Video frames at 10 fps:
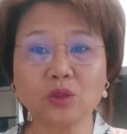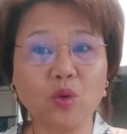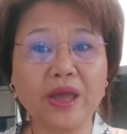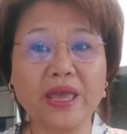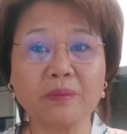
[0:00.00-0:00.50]
ตั
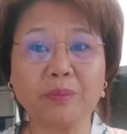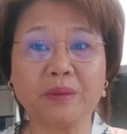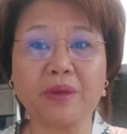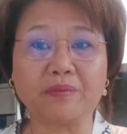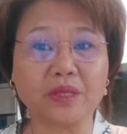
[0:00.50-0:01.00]
วเองเป็น
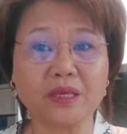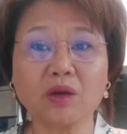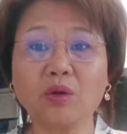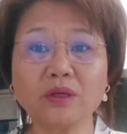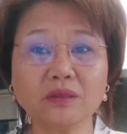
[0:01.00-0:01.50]
แบบนี้
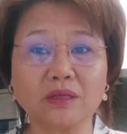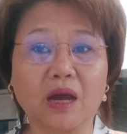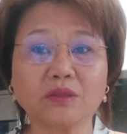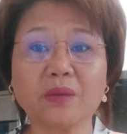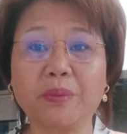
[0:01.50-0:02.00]
คนอื่น
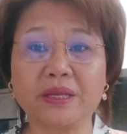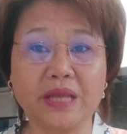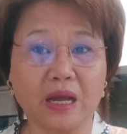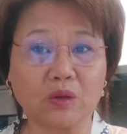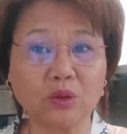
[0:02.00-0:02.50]
เขาจะเป็นอ
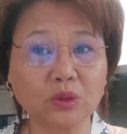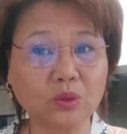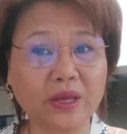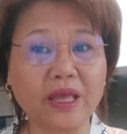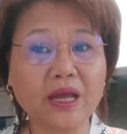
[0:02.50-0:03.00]
ย่างคุณด้วย